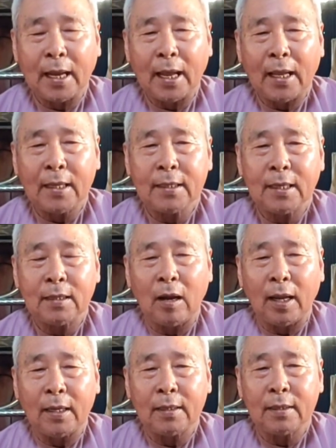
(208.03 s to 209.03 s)
cả nhân
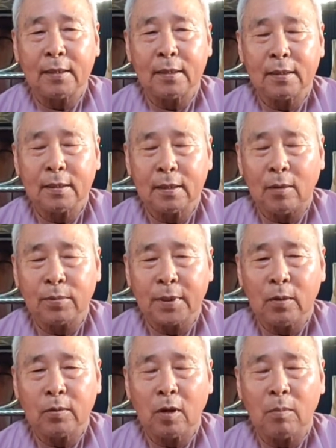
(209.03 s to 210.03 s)
loại không
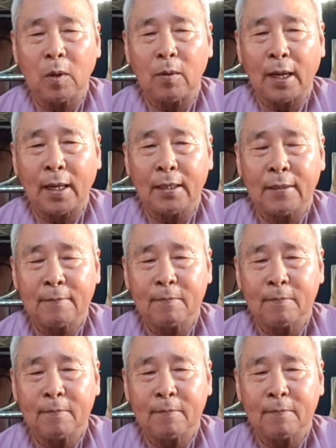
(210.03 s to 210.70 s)
thiếu sót một ai